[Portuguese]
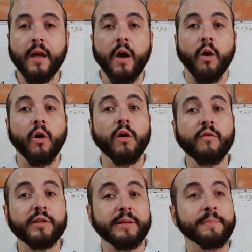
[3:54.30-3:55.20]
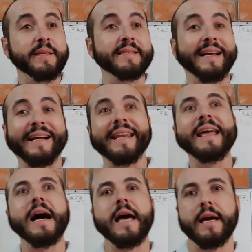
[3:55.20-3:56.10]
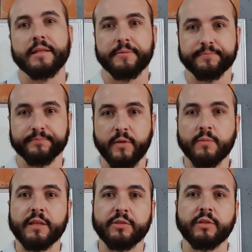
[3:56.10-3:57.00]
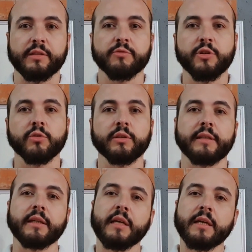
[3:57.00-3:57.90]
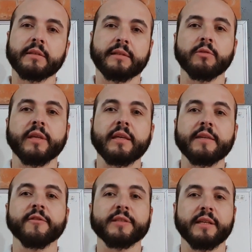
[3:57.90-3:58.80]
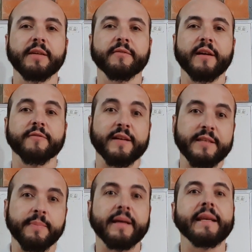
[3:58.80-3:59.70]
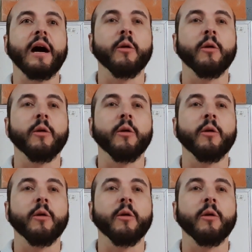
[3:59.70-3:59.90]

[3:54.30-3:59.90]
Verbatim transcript: ou você precisa criar ela numa situação de luta. Então, o que, que você vai fazer para criar